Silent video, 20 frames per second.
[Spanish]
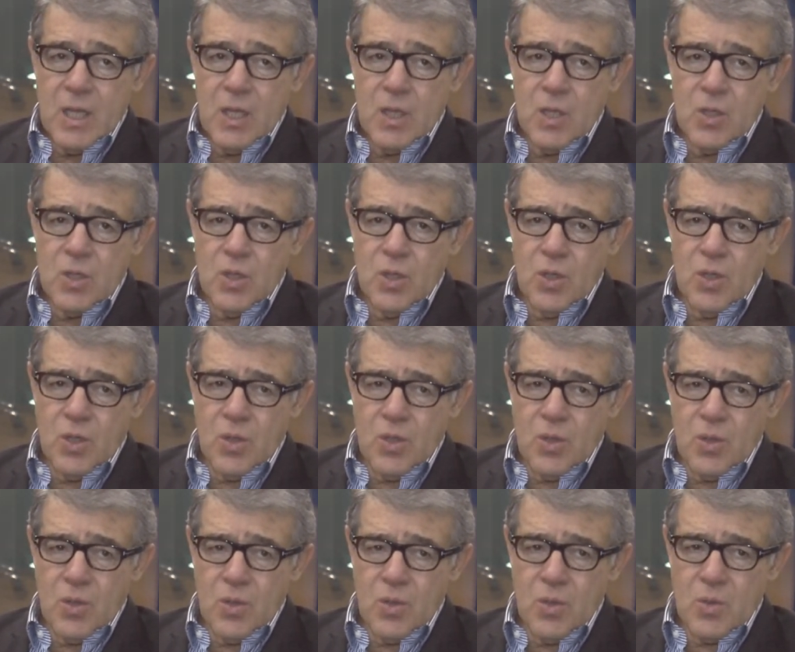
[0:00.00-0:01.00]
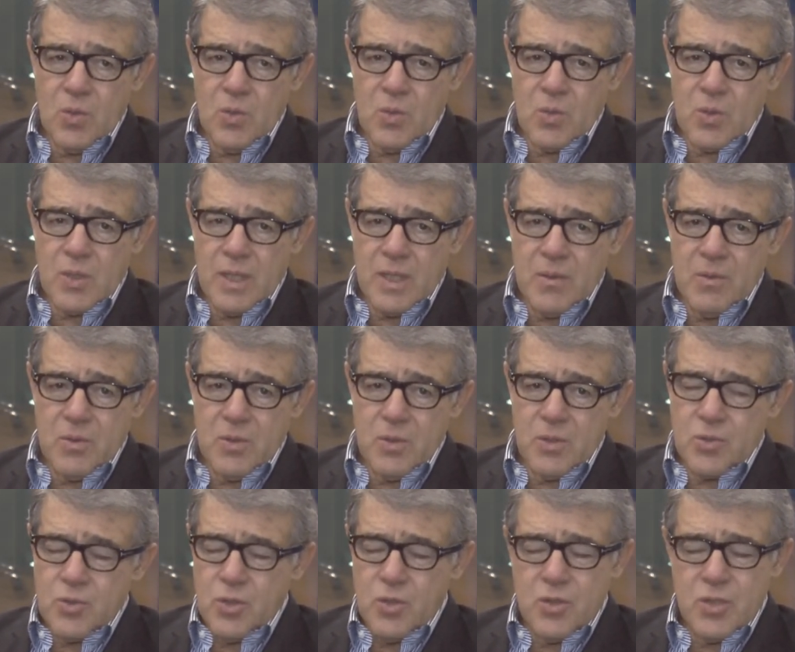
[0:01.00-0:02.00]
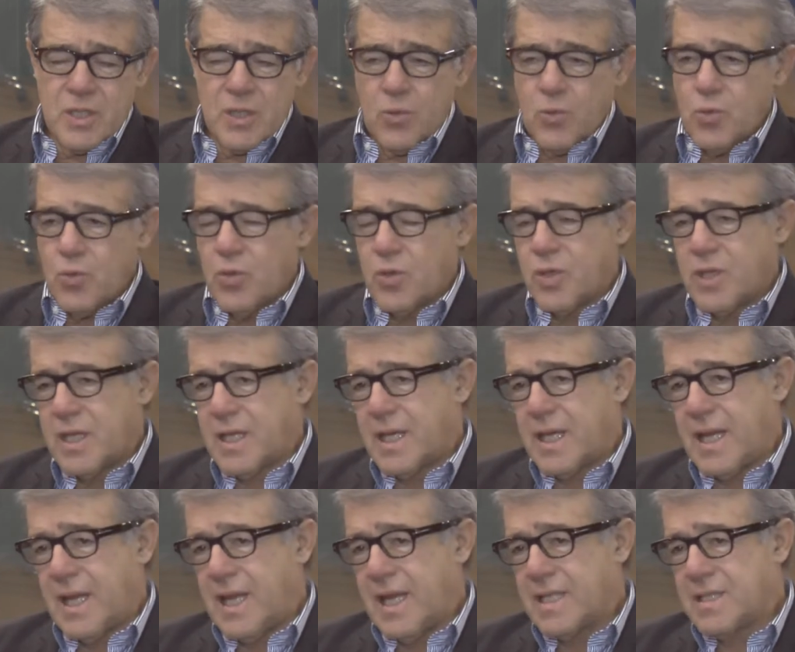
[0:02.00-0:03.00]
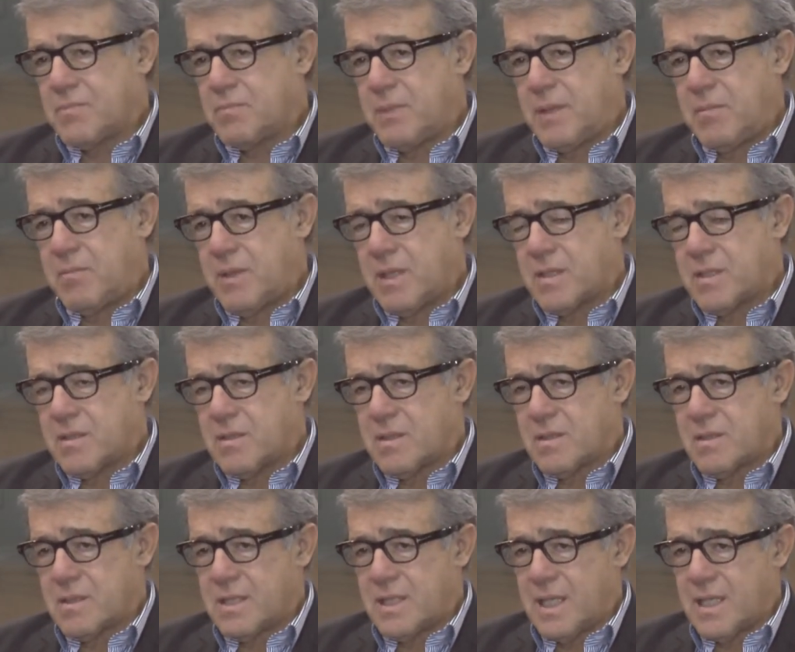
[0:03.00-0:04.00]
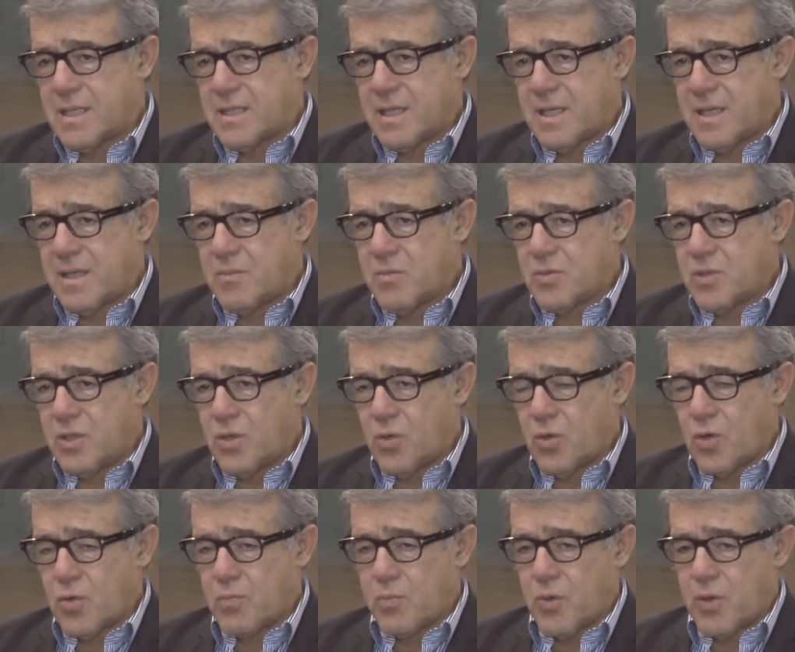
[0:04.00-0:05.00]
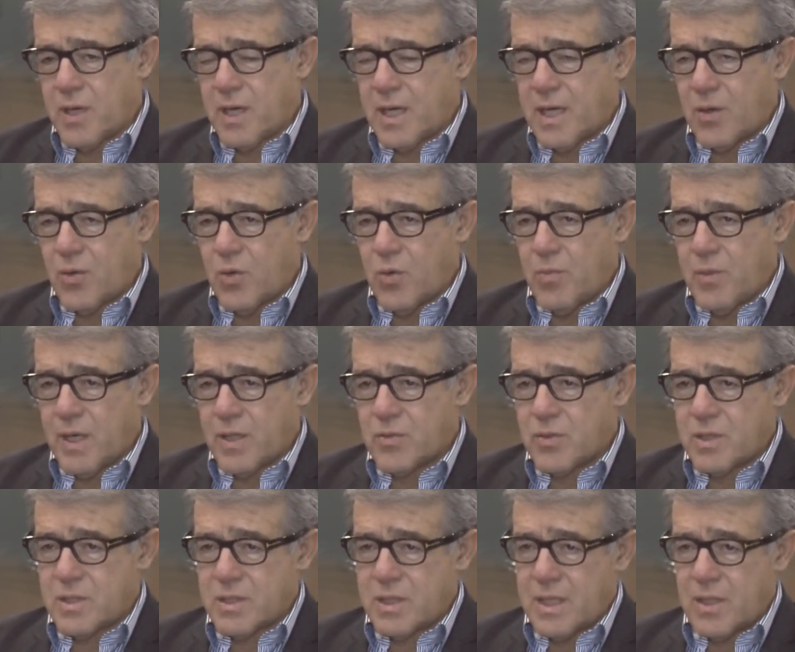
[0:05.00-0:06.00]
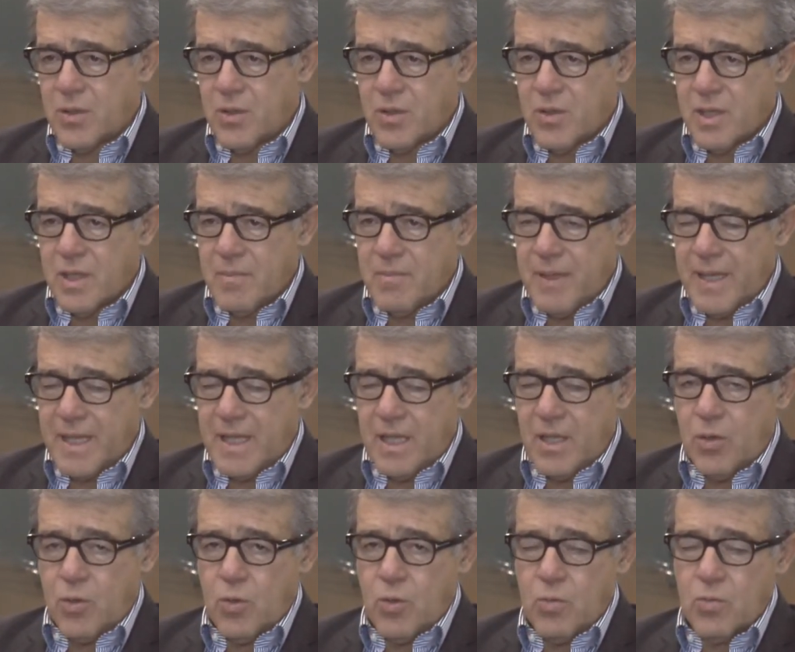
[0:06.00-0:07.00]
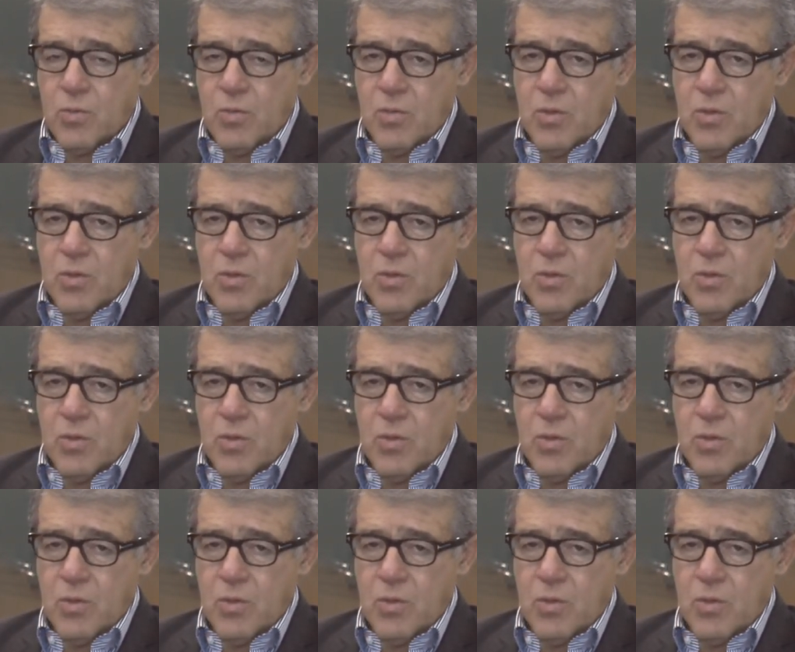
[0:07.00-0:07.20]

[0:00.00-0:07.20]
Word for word: yo yo estoy seguro de que las pymes, si las queremos incorporar al comercio exterior de México,